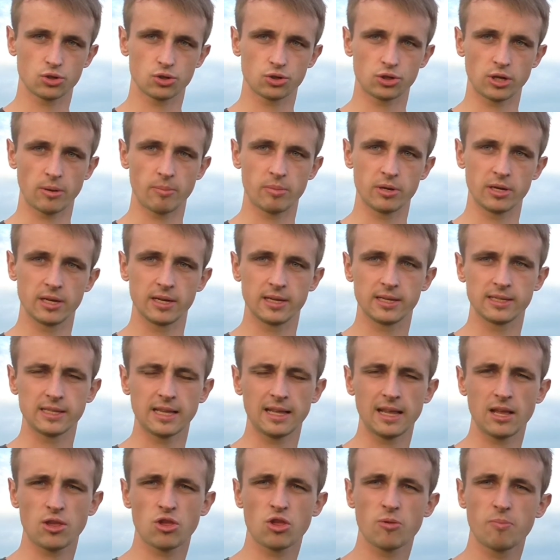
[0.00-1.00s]
żeby
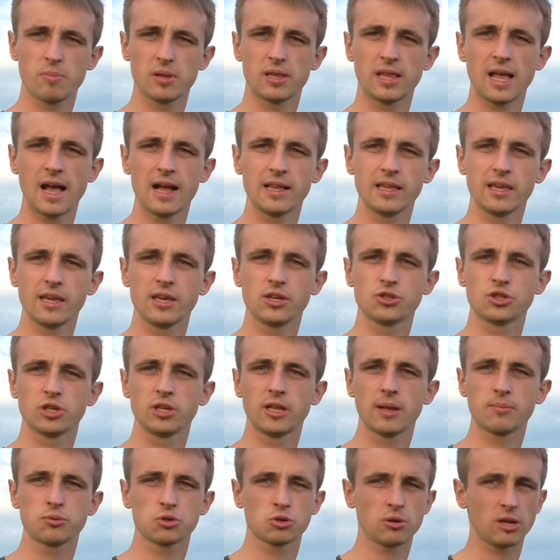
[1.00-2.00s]
zadać Ci pytanie,
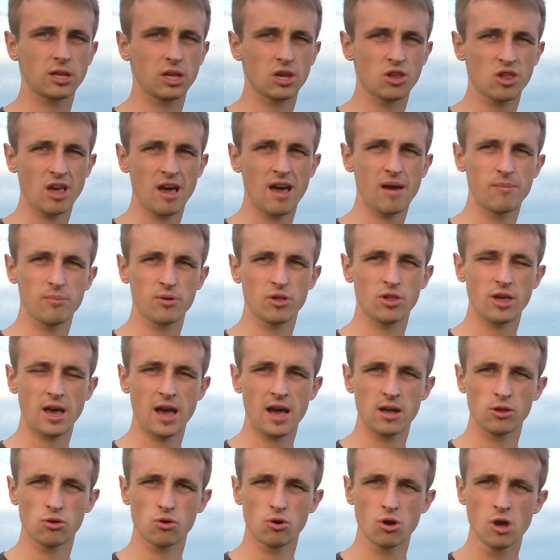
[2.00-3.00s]
jeżeli na przykład chciałabyś,
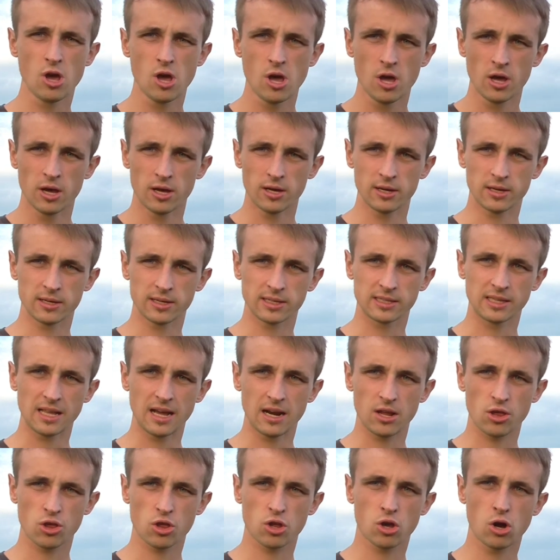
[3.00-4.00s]
Aniu,
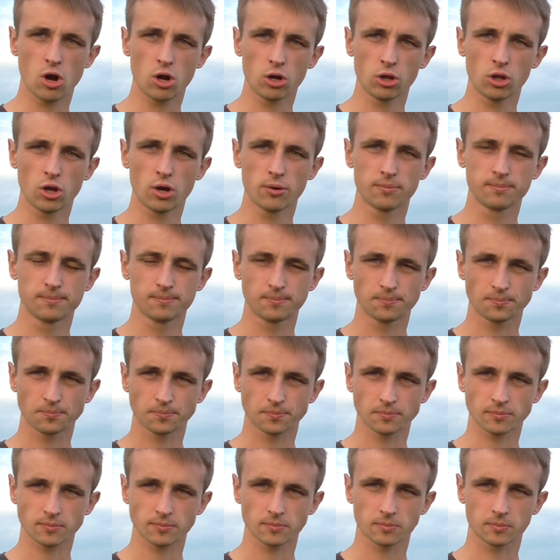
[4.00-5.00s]
znaleźć Kolno
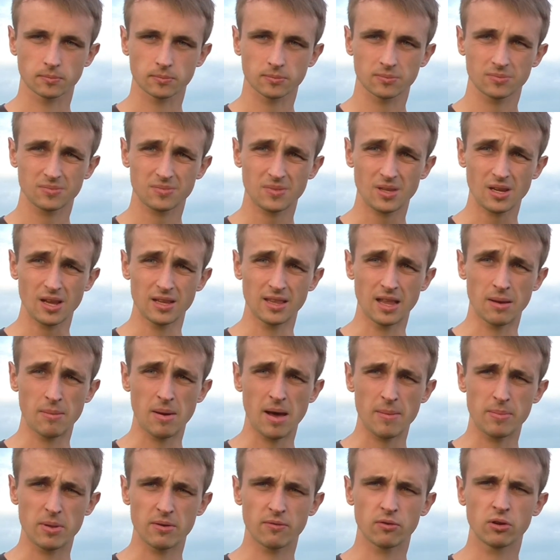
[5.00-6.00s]
na
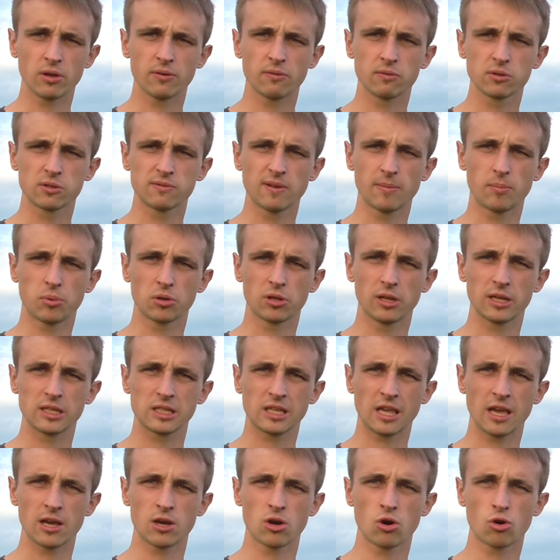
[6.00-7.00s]
mapie województwa
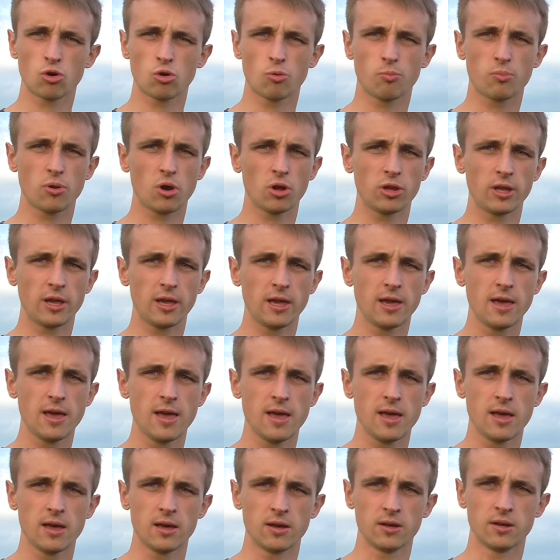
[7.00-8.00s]
podlaskiego kupionej
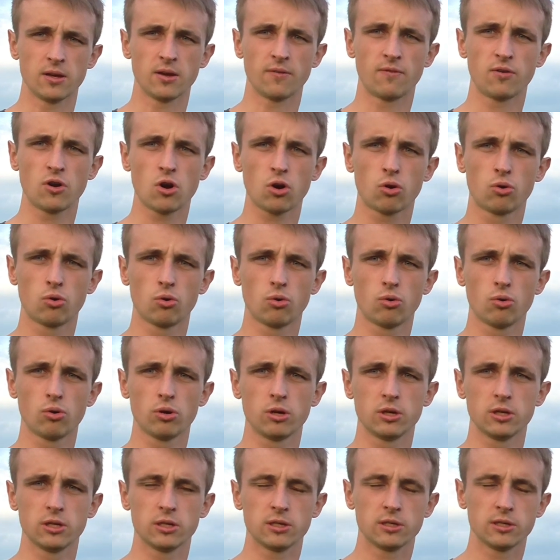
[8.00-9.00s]
w
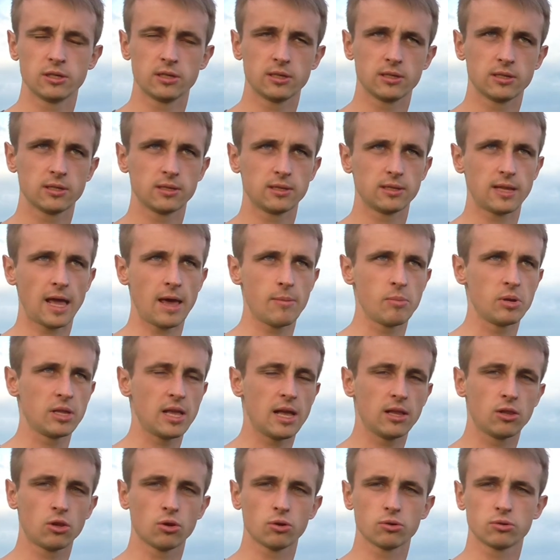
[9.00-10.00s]
roku, dajmy
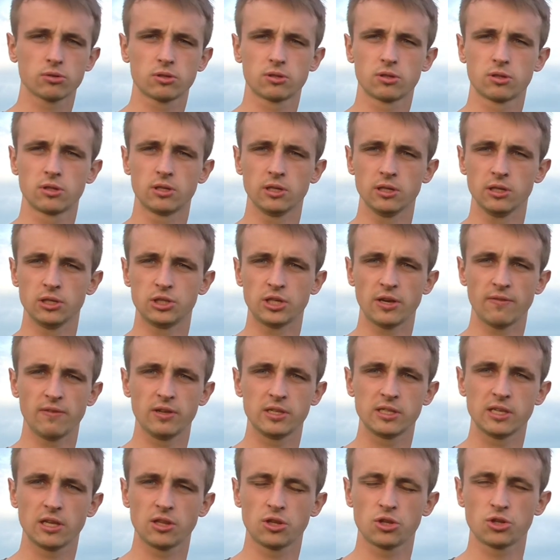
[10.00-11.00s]
na to,
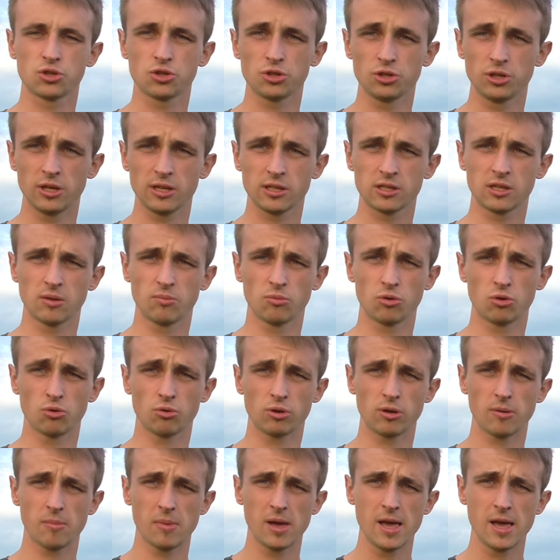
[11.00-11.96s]
932